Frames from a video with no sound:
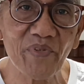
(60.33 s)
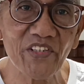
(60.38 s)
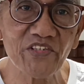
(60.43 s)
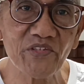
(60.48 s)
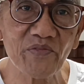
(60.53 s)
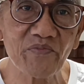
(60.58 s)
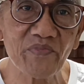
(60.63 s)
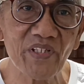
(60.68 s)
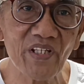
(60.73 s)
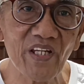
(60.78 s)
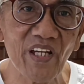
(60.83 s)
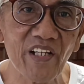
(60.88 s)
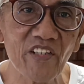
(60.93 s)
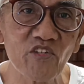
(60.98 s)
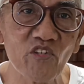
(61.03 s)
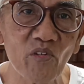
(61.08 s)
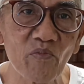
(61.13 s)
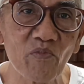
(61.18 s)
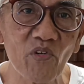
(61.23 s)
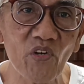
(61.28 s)
49
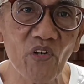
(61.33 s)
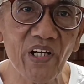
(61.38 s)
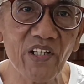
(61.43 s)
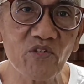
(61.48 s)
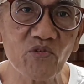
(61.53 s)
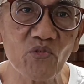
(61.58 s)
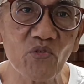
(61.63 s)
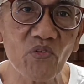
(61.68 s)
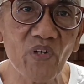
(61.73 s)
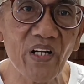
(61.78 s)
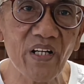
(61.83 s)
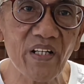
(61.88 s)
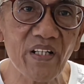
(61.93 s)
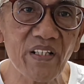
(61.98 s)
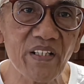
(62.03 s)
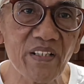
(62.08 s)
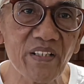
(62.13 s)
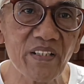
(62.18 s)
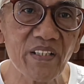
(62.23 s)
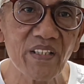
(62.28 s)
rombongan
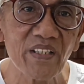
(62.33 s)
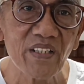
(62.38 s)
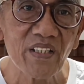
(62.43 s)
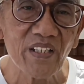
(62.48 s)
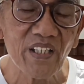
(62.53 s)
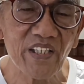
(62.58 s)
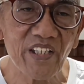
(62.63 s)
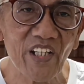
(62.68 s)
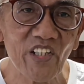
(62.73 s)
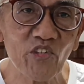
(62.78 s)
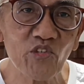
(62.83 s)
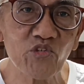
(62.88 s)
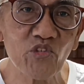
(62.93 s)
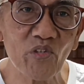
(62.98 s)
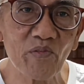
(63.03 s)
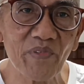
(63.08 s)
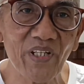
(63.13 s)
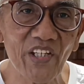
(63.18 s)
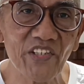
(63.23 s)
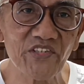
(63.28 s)
2 yang
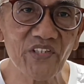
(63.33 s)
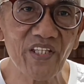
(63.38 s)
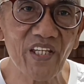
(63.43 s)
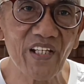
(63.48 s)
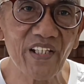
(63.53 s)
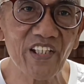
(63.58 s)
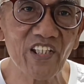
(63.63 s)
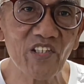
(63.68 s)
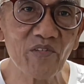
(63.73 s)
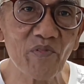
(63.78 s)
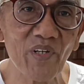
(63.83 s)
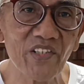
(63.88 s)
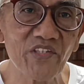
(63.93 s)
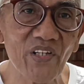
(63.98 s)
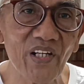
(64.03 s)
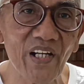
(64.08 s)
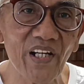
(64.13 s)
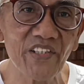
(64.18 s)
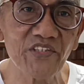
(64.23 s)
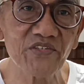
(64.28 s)
untuk melaksanakan
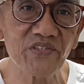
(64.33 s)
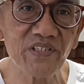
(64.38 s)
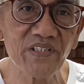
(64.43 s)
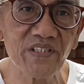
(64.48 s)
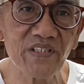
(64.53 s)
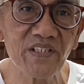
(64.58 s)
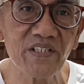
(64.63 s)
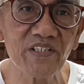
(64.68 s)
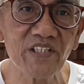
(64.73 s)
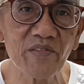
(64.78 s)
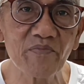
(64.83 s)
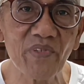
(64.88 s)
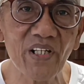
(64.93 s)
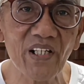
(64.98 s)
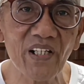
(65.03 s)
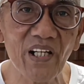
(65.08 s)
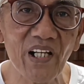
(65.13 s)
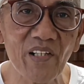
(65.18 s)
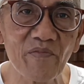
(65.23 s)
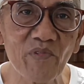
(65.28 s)
ibadah haji di
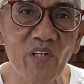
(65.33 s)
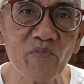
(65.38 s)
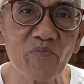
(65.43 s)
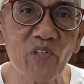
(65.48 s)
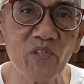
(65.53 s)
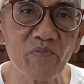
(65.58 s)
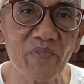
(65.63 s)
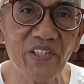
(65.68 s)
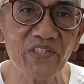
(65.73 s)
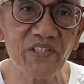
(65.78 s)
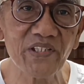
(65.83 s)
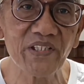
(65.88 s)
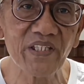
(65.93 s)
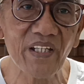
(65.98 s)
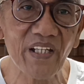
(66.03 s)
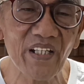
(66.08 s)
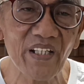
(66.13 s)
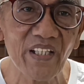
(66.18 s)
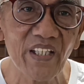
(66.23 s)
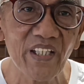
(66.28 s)
Mekah maupun
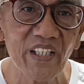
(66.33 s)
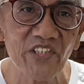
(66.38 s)
Madinah